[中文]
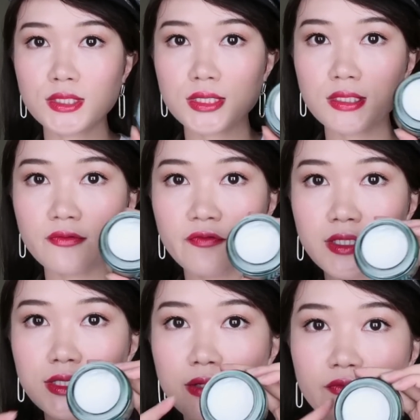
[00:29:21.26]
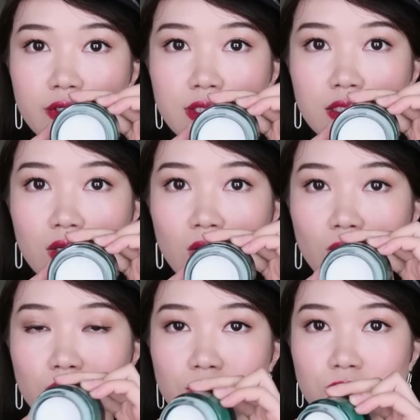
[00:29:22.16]
真的非常非常的
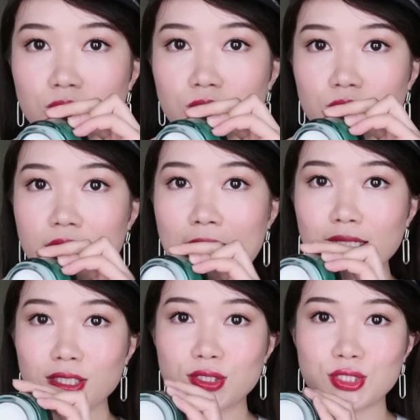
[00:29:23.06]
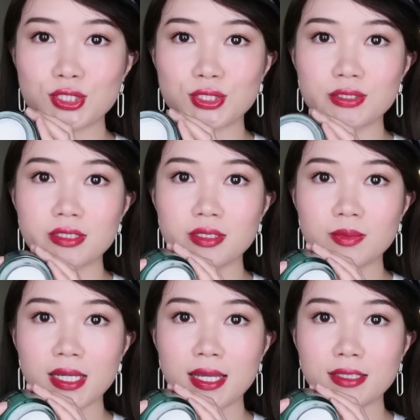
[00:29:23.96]
厚。就压得很实的，你
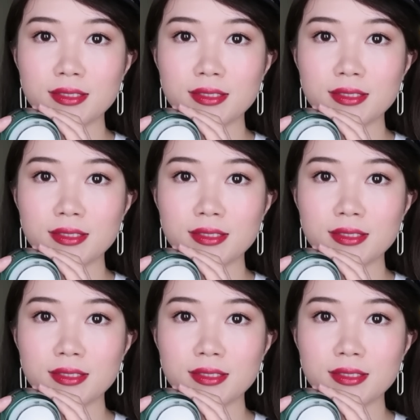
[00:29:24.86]
们看，